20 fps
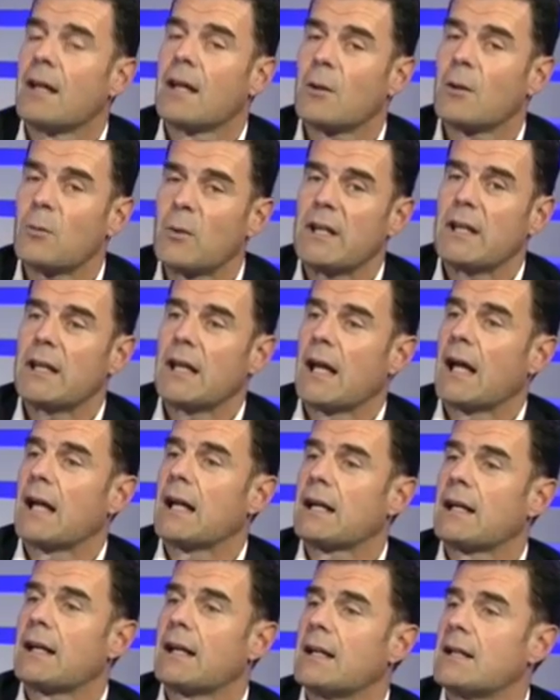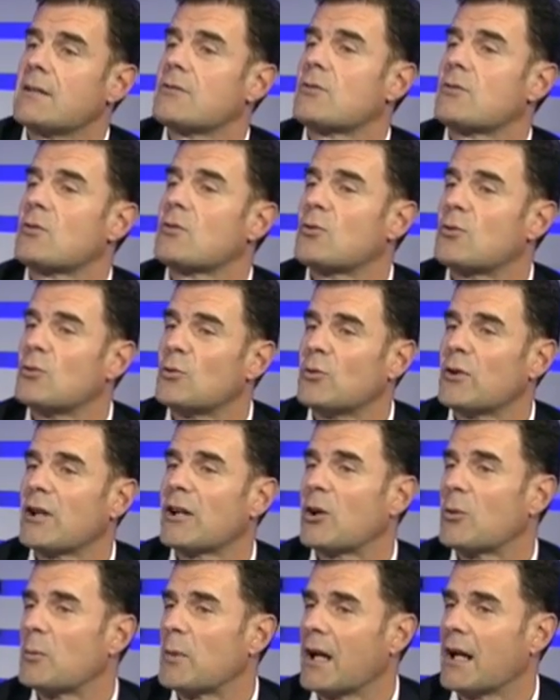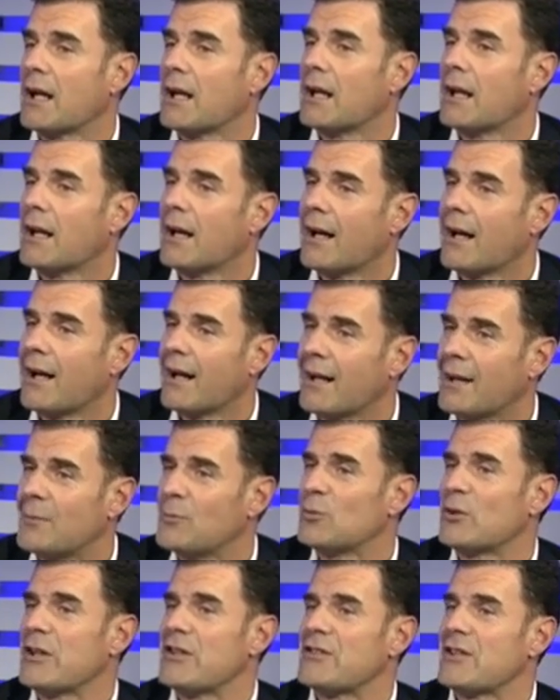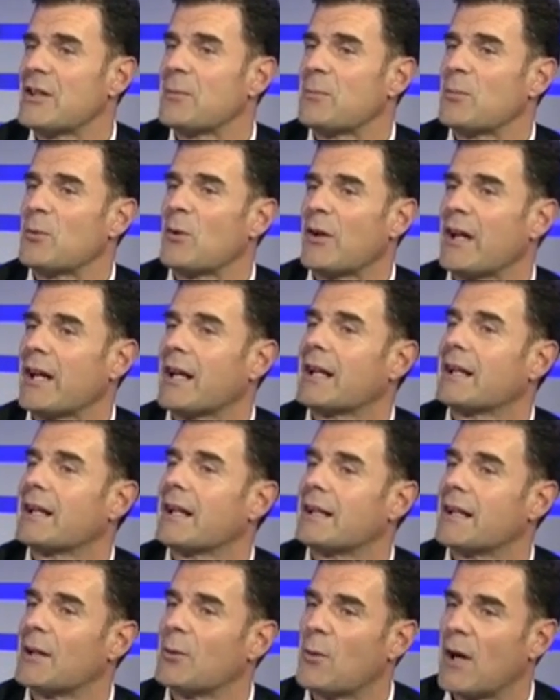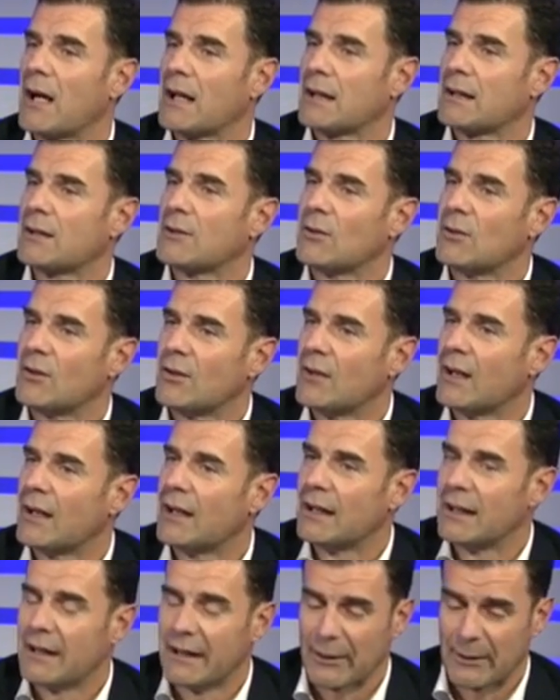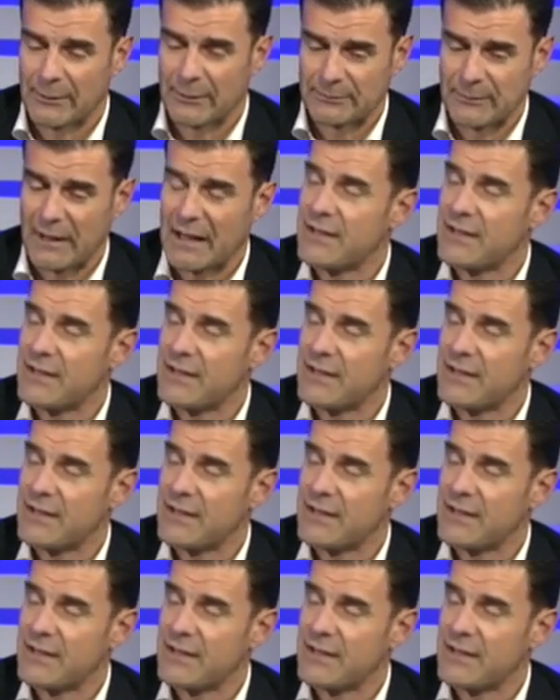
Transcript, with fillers: e quindi anche le strutture come il, il municipio che era inadeguato alle,